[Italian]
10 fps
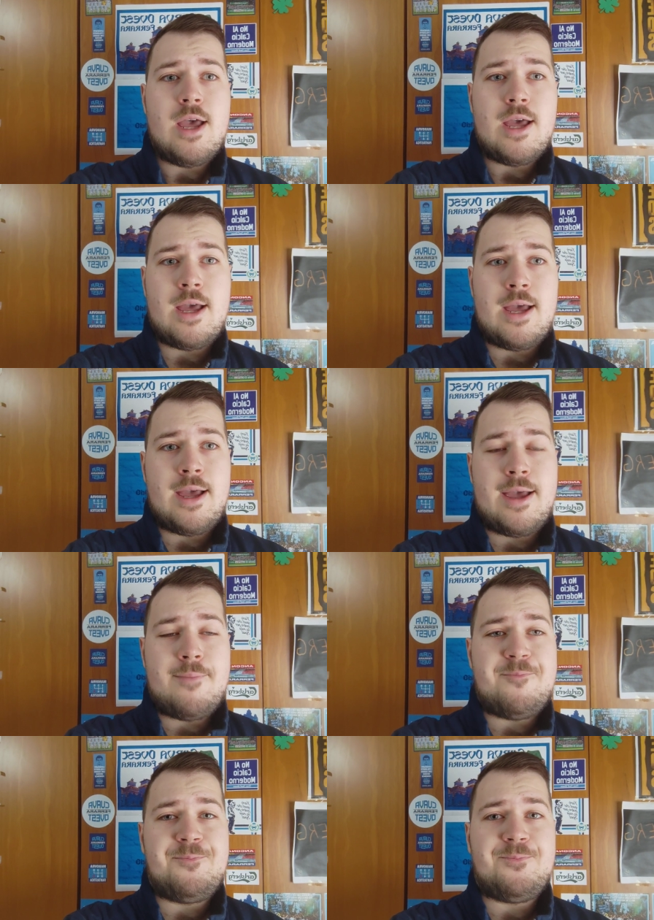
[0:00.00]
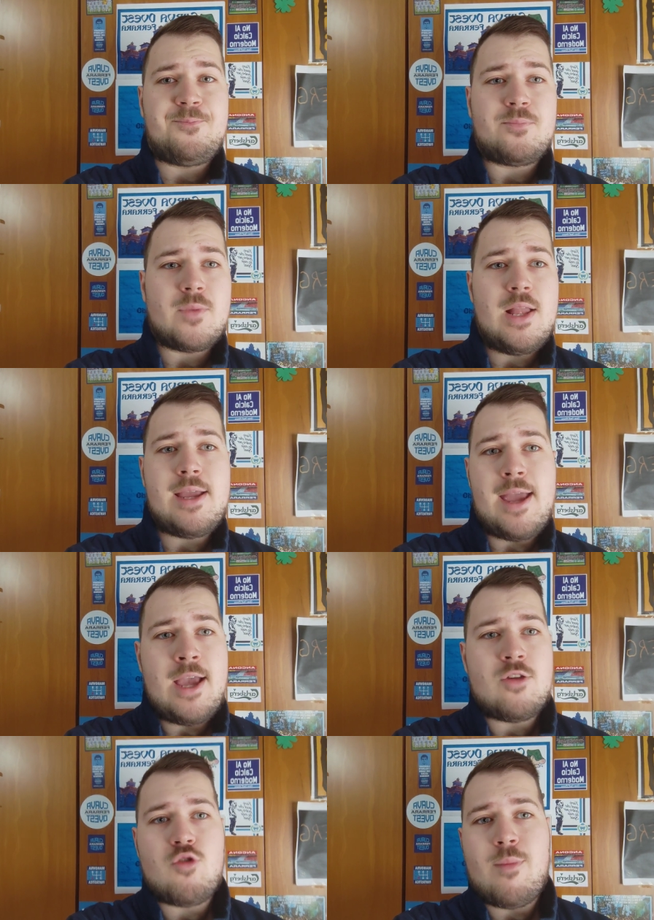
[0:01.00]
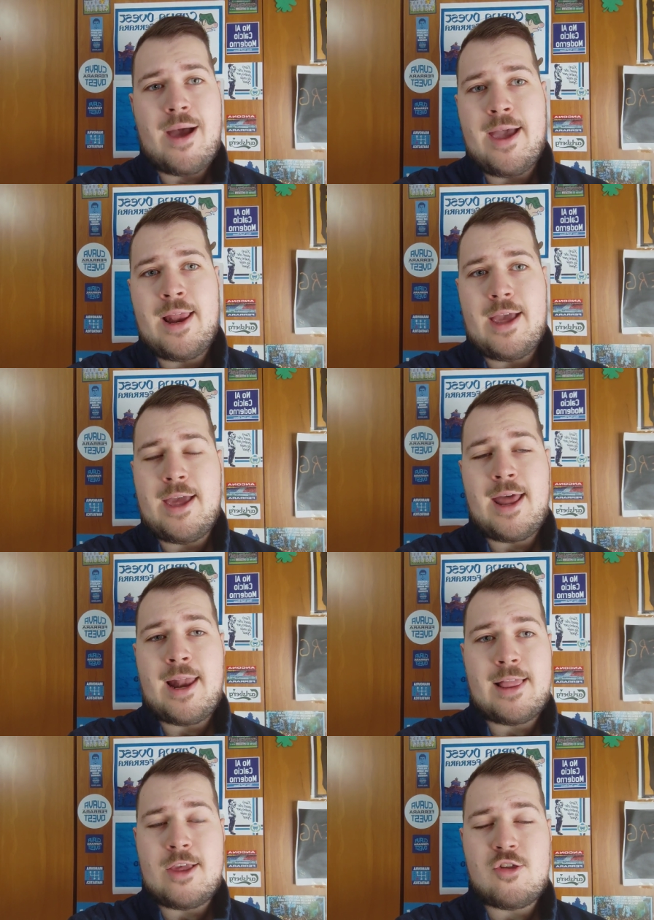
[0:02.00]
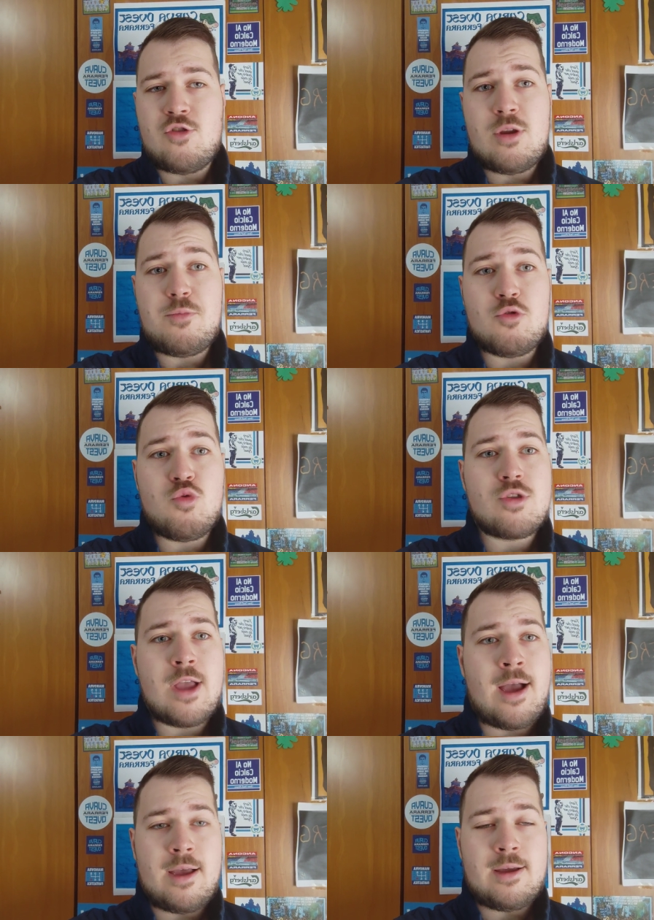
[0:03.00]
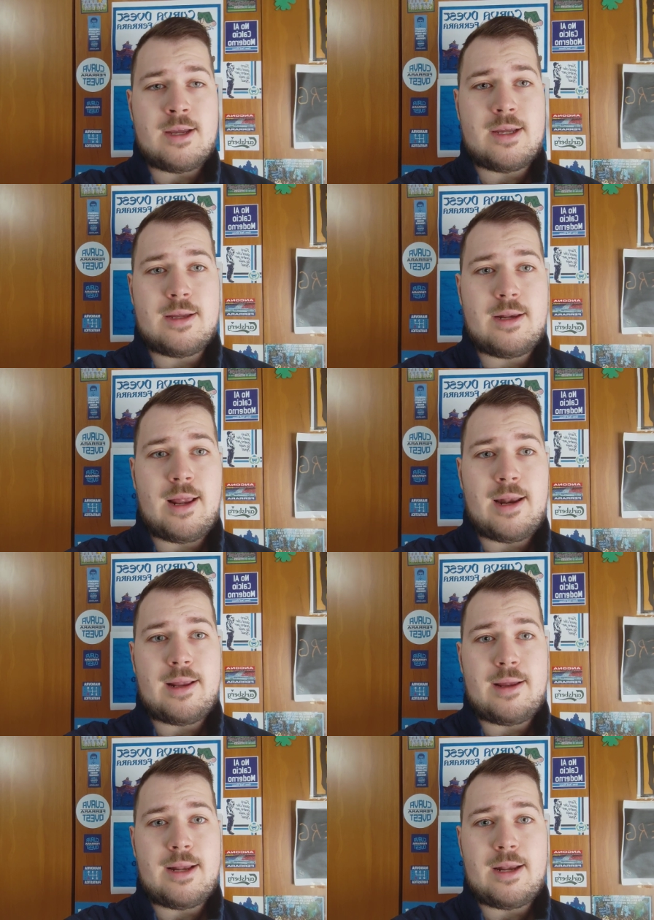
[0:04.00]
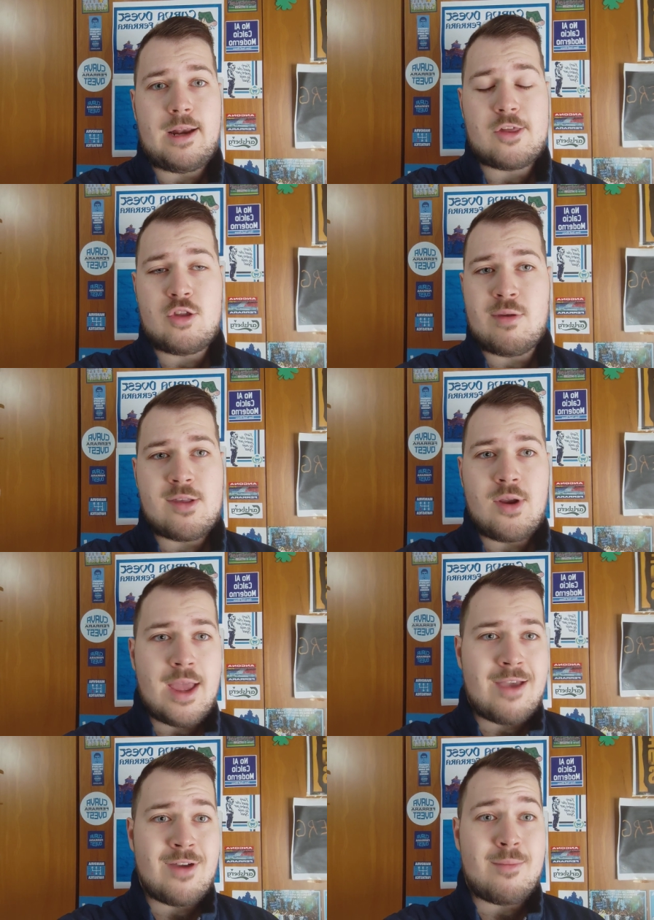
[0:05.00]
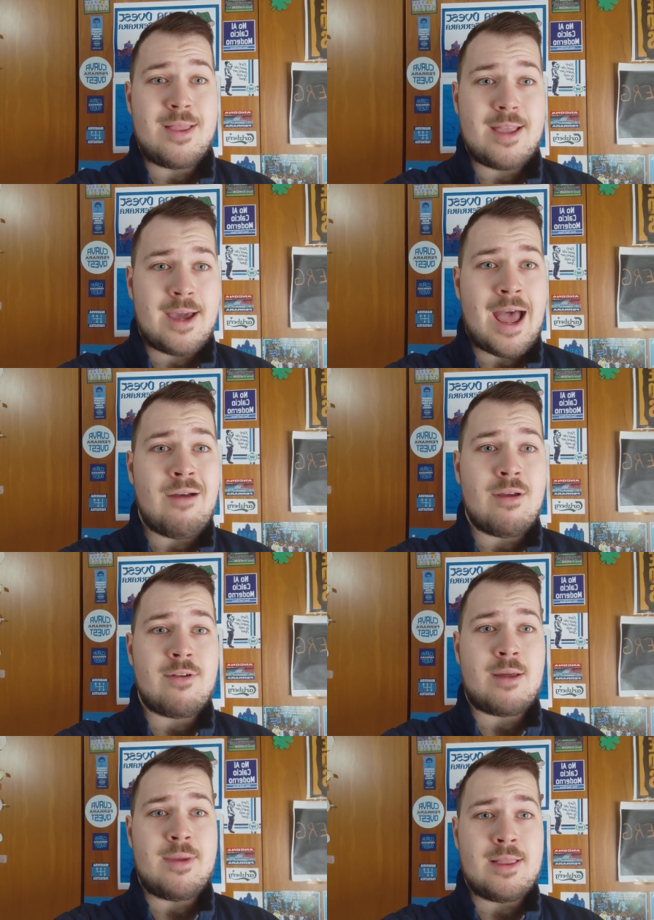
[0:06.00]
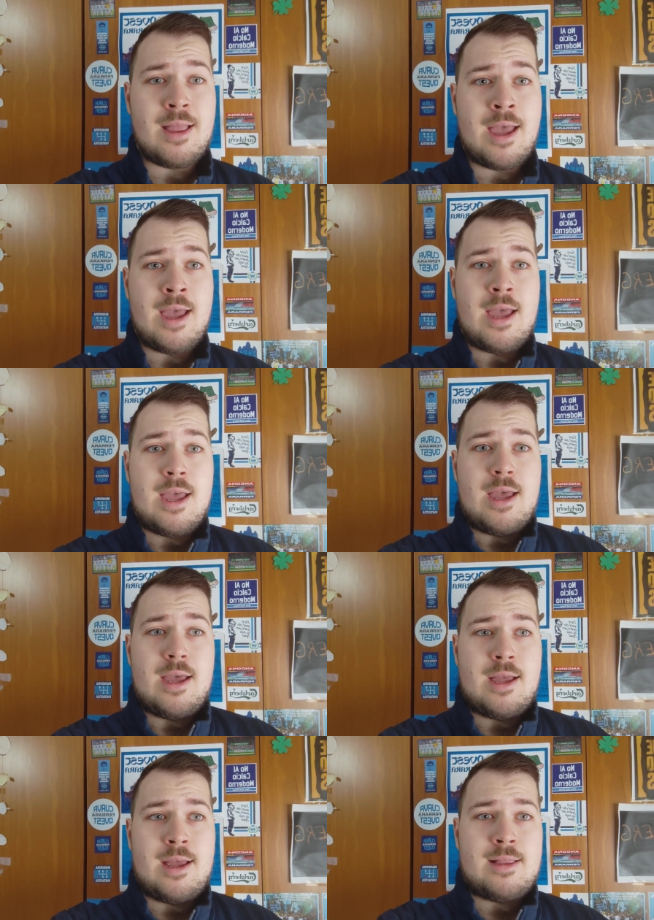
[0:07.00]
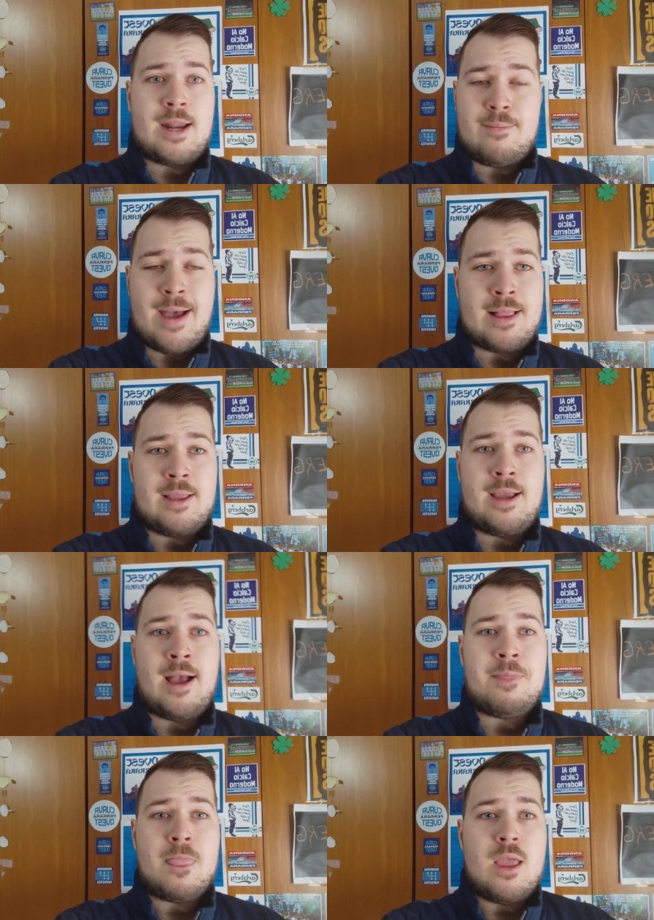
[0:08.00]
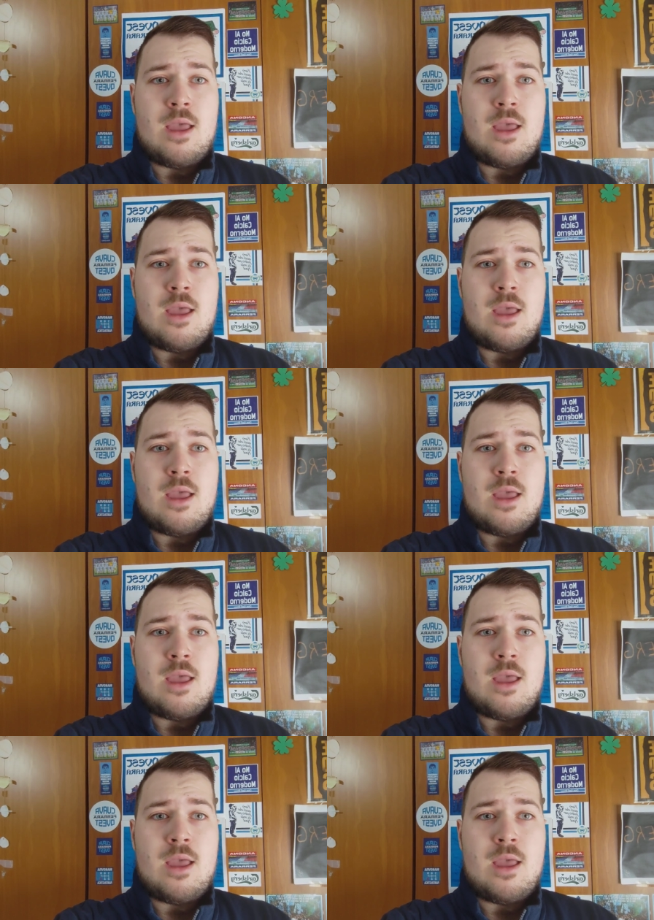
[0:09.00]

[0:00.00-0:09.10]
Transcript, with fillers: Ehm, il che insomma era la decisione più giusta, eh, la, la, la, situazione è veramente grave, veramente eh, drammatica.